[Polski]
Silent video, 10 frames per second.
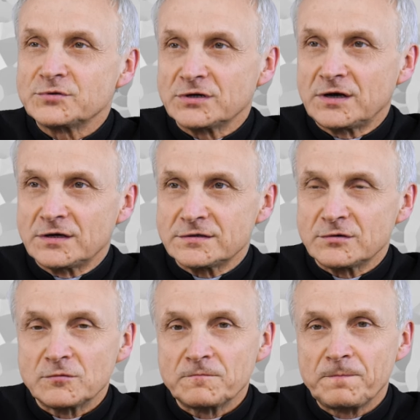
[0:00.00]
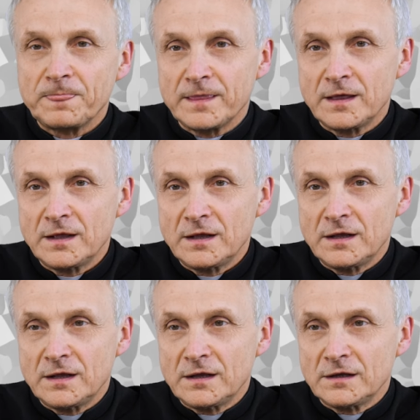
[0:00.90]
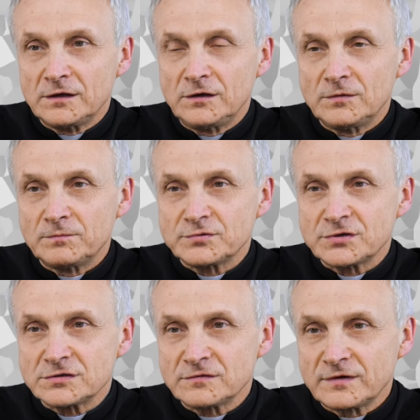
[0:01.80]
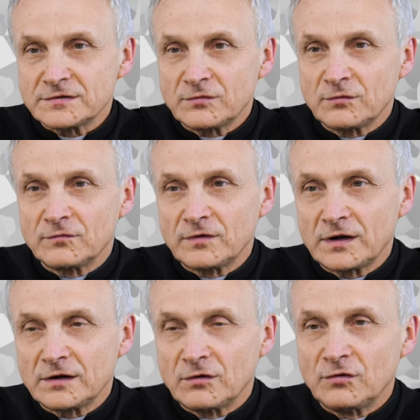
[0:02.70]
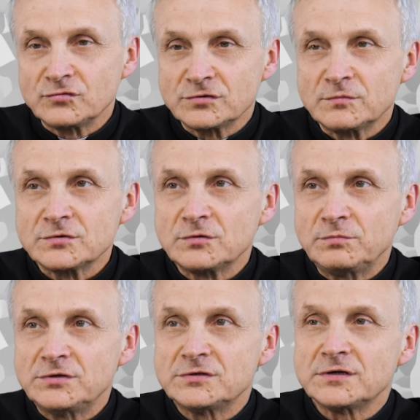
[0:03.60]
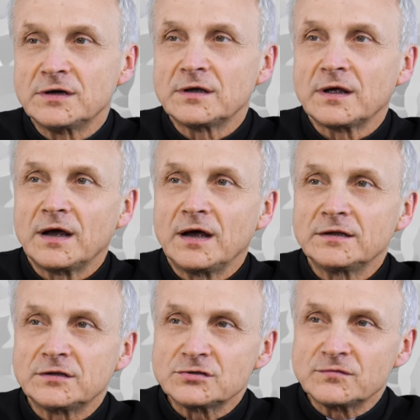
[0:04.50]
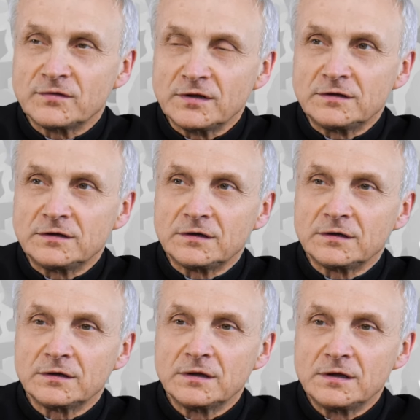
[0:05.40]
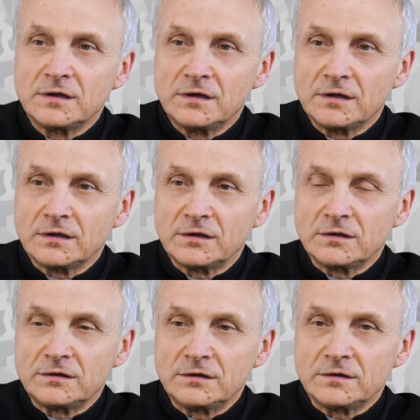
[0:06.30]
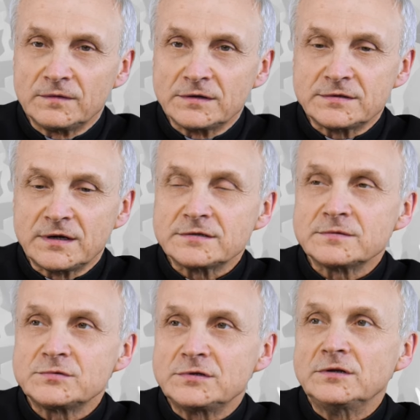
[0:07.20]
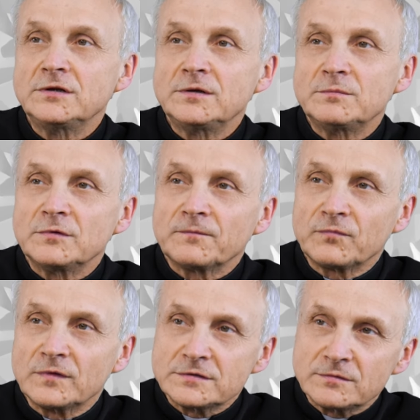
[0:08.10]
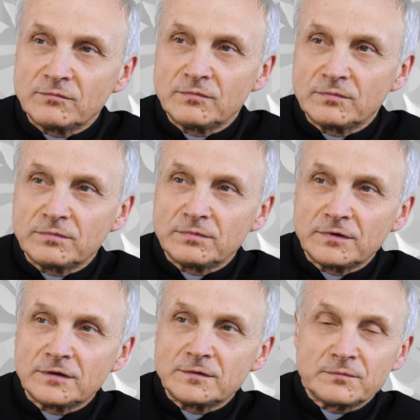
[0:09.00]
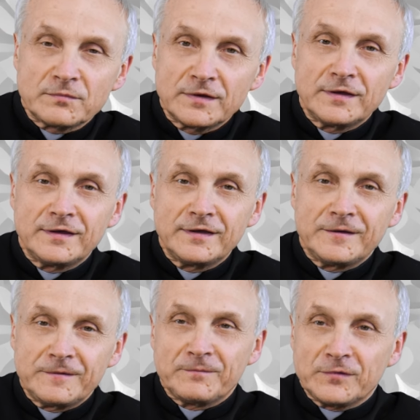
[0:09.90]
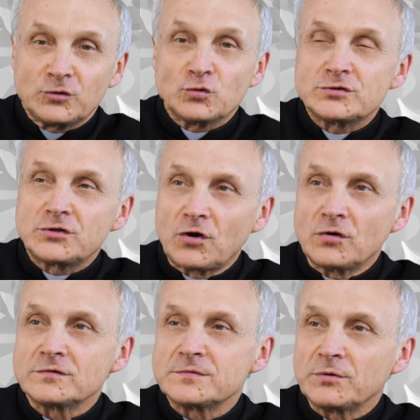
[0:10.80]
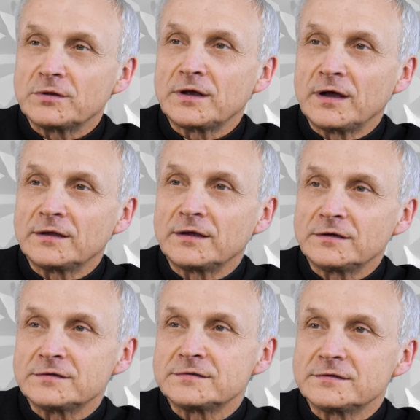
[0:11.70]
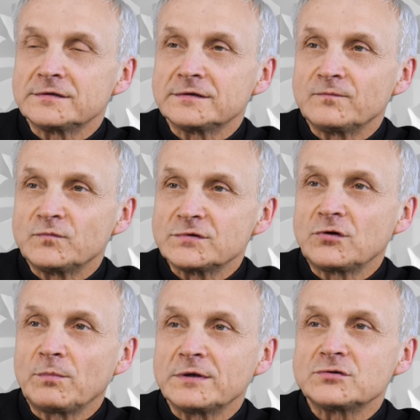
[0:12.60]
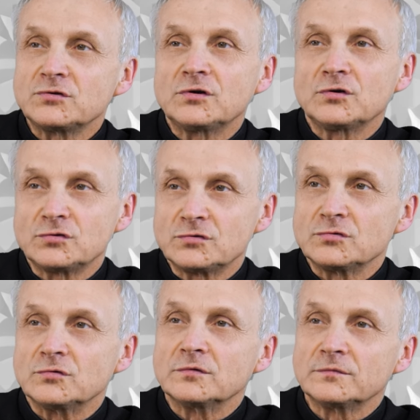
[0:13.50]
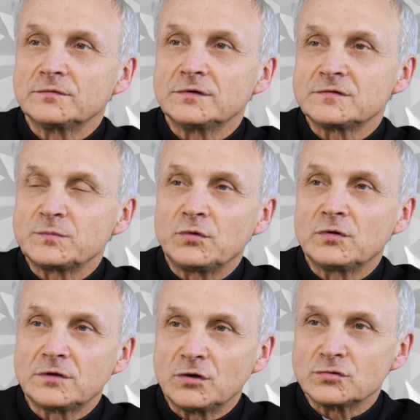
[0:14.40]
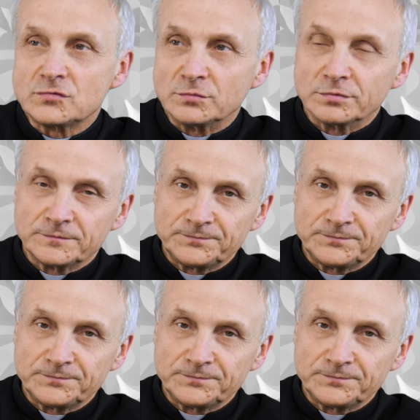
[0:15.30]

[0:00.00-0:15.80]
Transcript: przekazał i przeżywa swoją wiarę, owszem, osobiście, ale też wtedy, kiedy jest razem z innymi. Więc jednym, jedną stroną spotkania jest zgromadzony Kościół, jest wspólnota osób.